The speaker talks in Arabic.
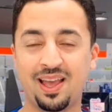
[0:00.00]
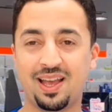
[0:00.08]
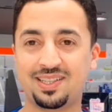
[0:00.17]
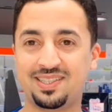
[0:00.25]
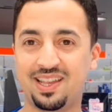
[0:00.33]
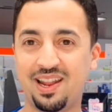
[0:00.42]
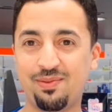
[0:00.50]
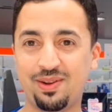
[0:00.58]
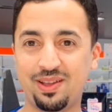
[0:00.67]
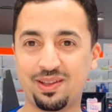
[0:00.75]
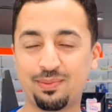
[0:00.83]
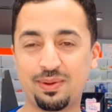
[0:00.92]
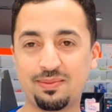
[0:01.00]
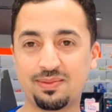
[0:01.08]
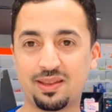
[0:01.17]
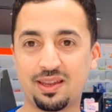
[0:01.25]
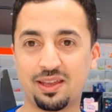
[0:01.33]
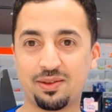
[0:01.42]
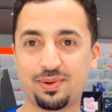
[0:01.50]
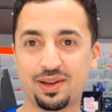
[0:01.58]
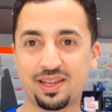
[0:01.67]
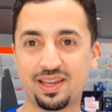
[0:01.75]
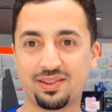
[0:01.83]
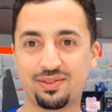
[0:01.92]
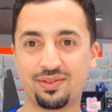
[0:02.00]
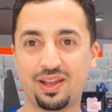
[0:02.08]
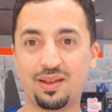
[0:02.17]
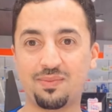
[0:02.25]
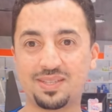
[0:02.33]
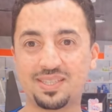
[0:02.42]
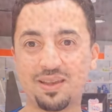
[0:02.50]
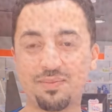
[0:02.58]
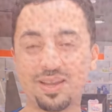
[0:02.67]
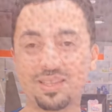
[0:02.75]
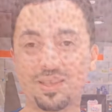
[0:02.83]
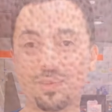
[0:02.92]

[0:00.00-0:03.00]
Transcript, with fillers: السلام عليكم ورحمة الله وبركاته المسامات